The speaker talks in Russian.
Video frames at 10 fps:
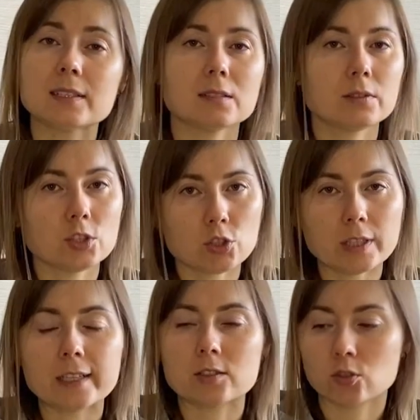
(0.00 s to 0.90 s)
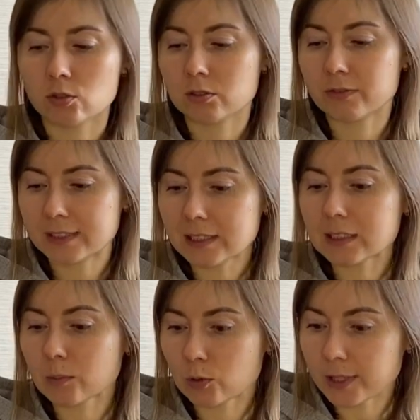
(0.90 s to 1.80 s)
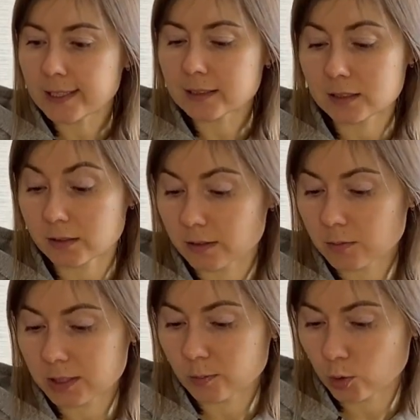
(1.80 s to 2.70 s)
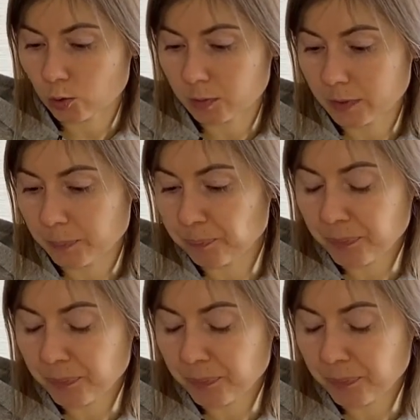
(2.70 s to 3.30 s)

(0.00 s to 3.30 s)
Если вы начинаете что-то вводить, наблюдайте за своими симптомами.